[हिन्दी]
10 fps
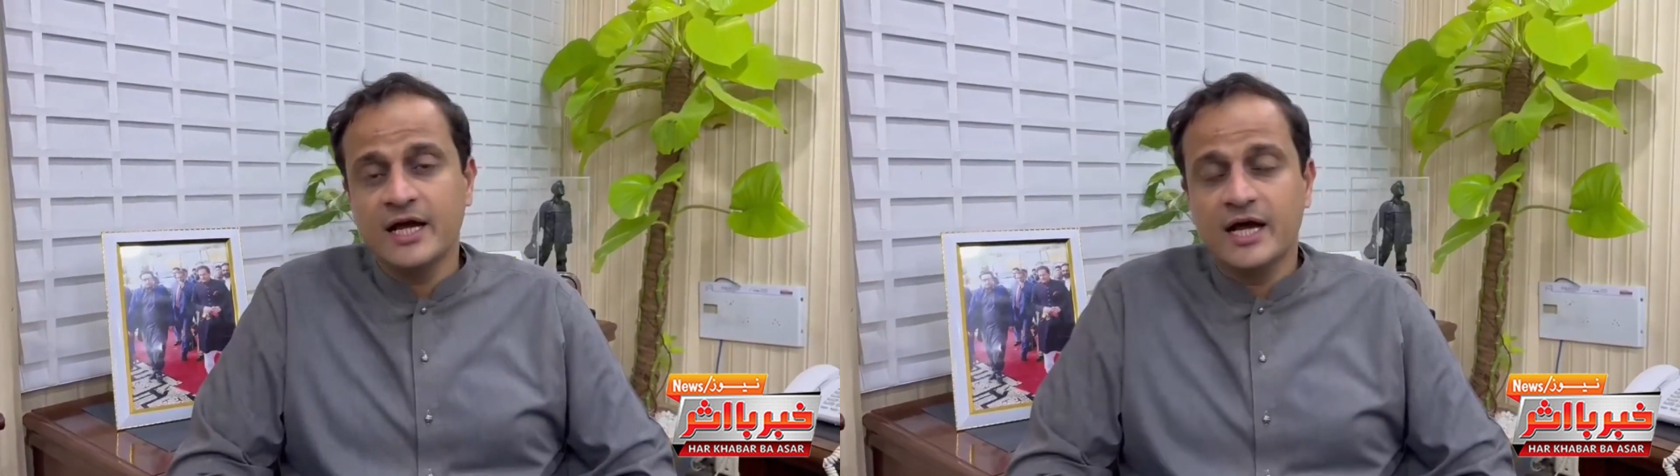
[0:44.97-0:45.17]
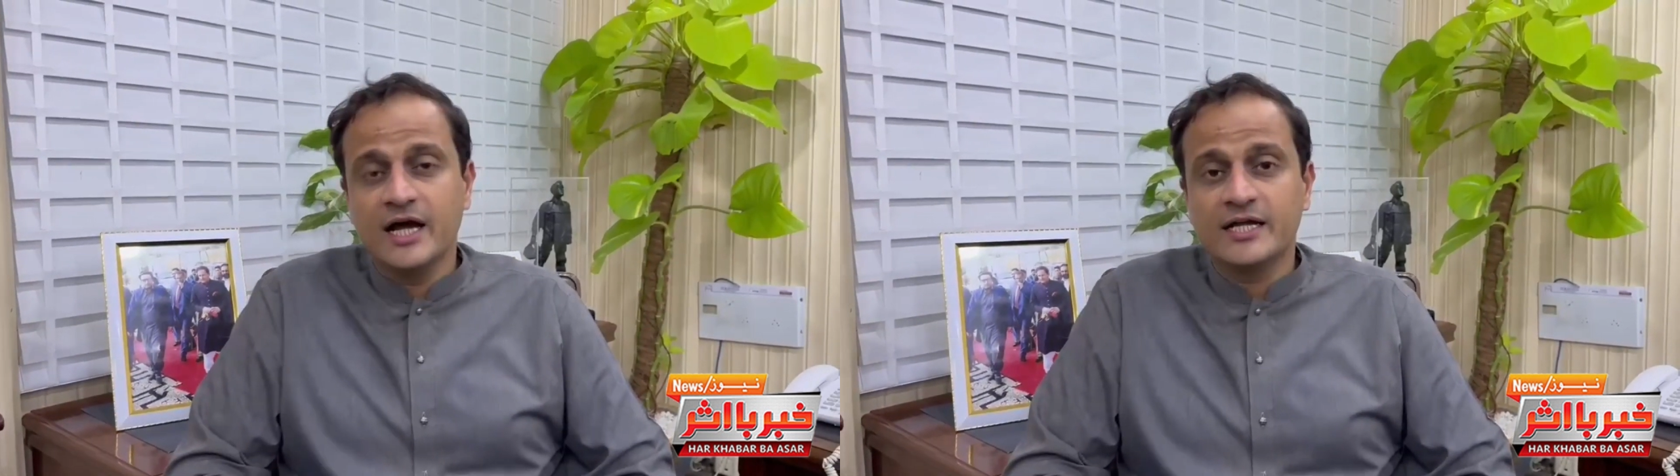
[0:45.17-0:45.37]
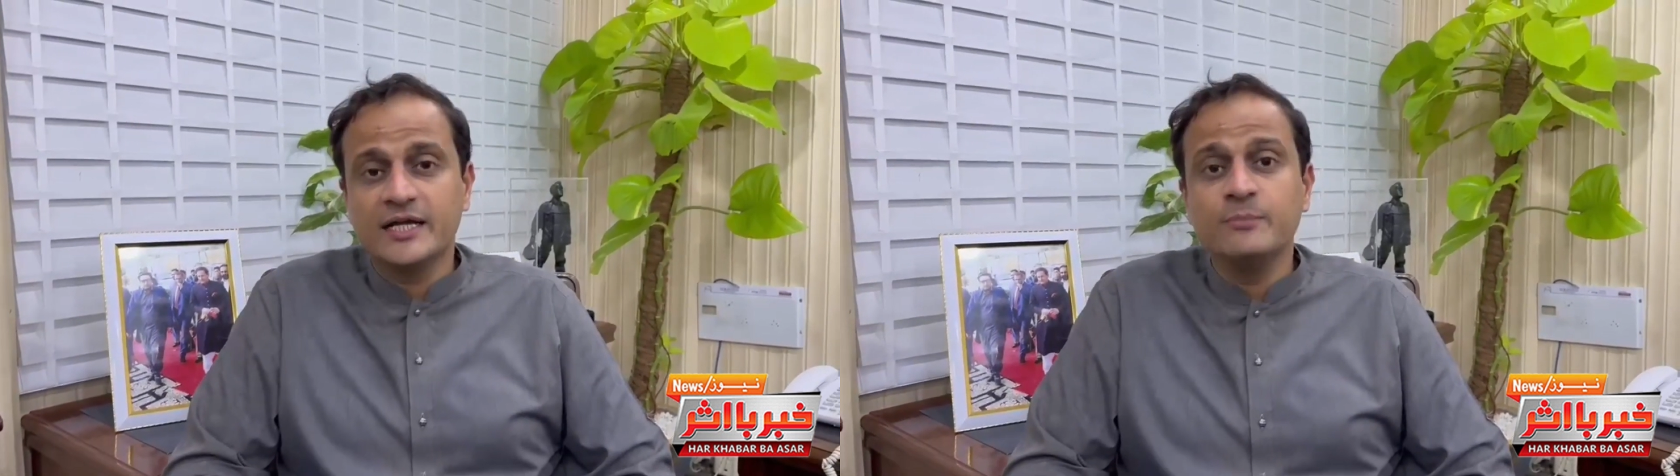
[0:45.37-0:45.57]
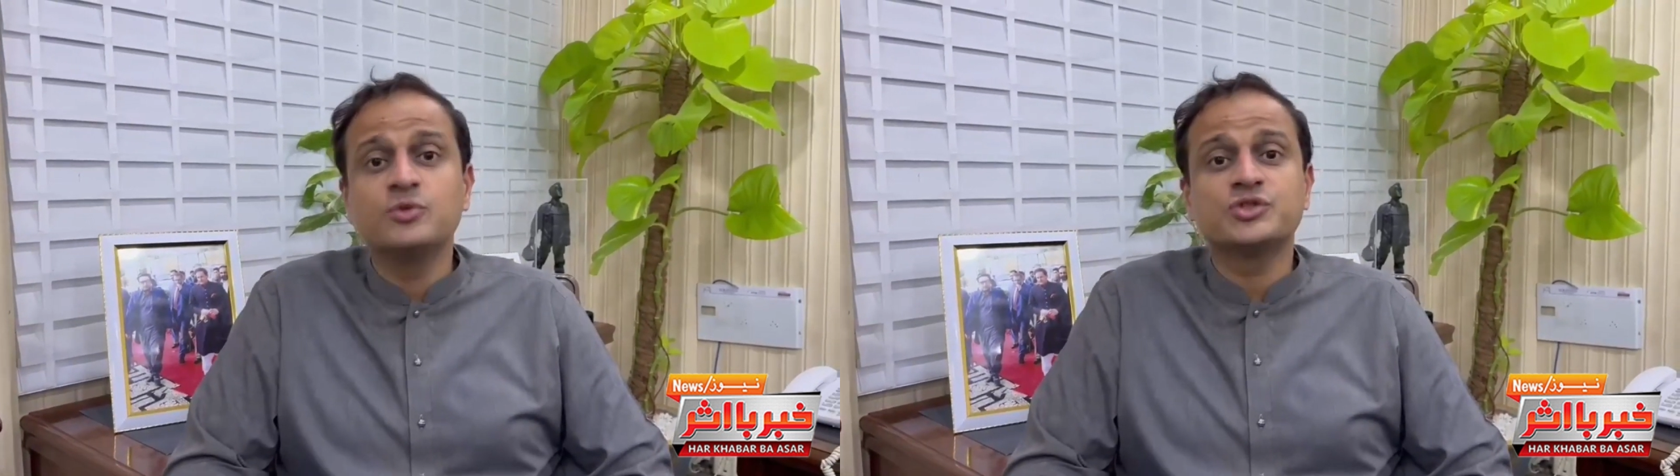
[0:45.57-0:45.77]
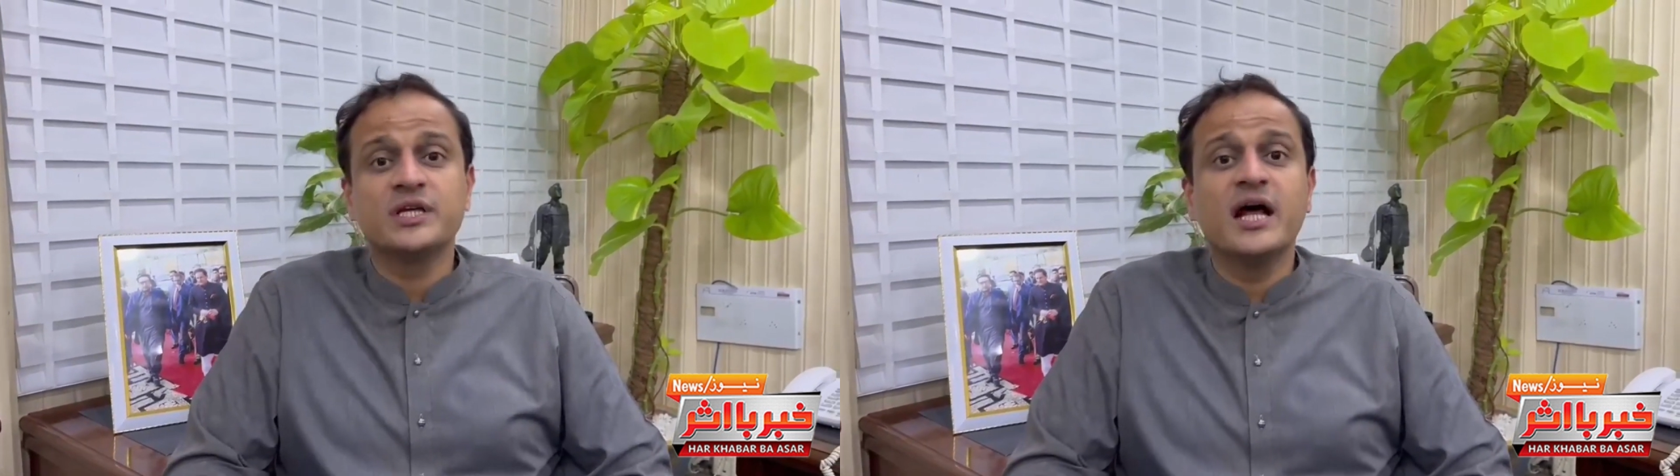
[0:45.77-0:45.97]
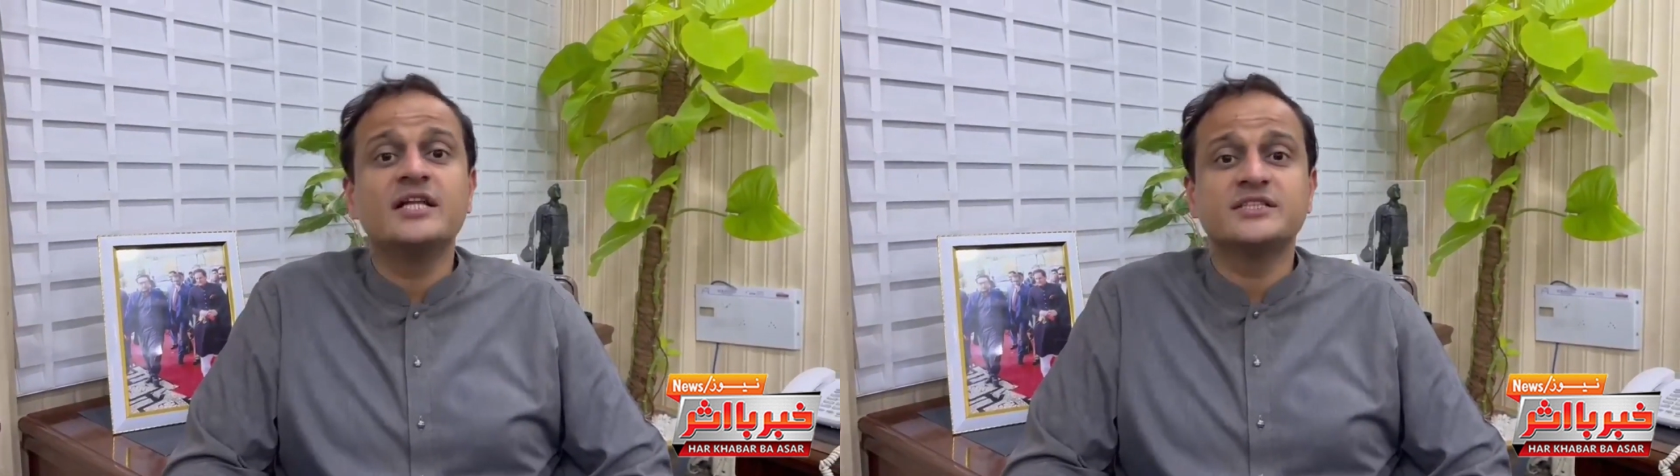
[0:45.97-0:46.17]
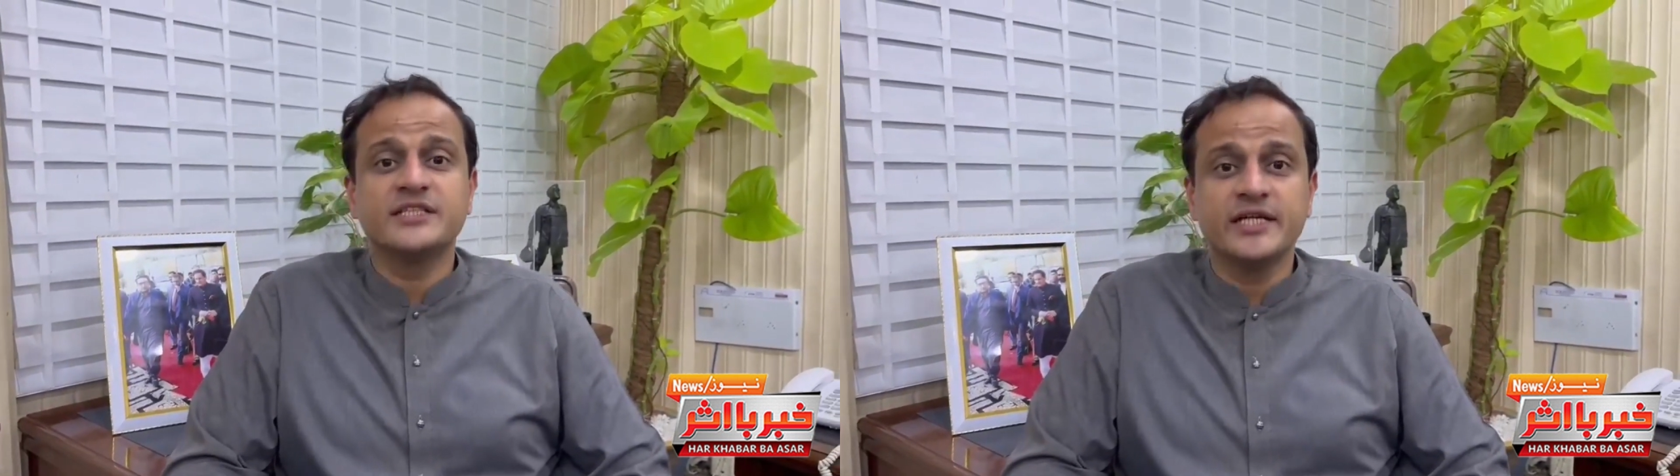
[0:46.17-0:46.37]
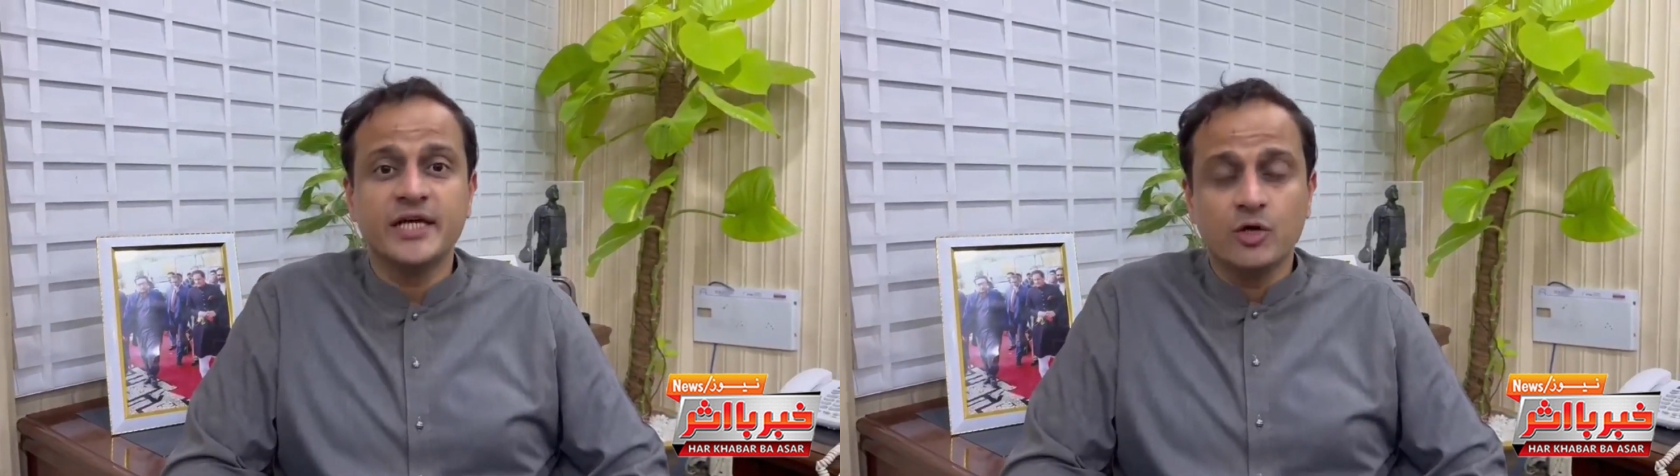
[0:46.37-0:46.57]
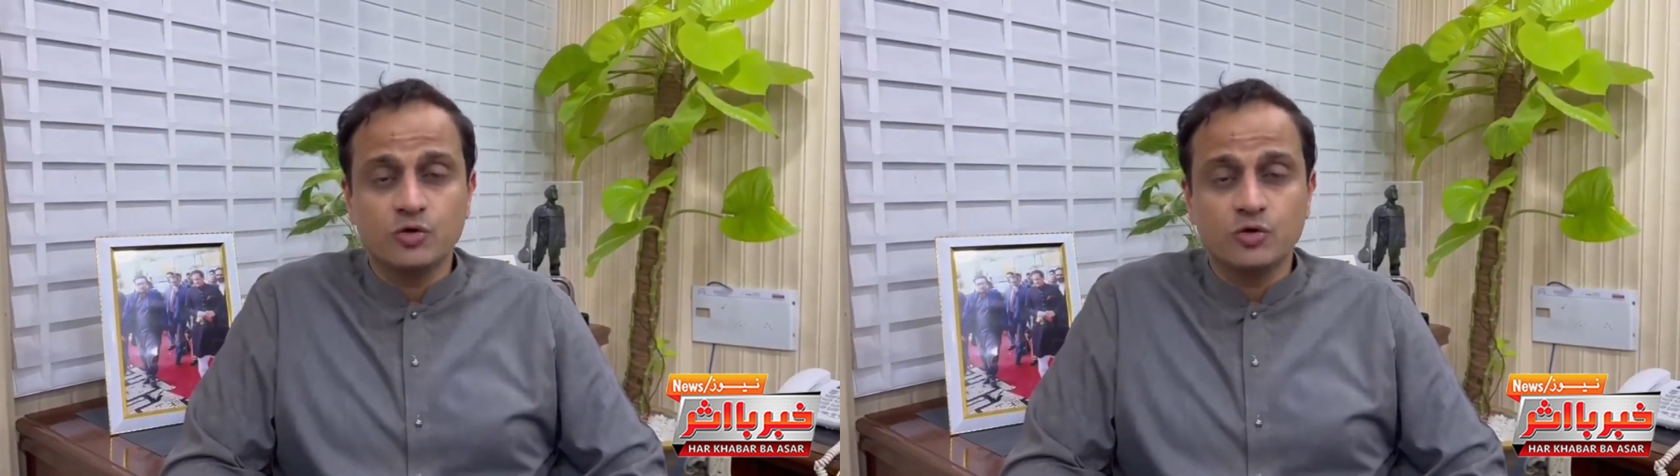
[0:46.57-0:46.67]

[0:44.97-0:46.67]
आ, किन मुश्किल से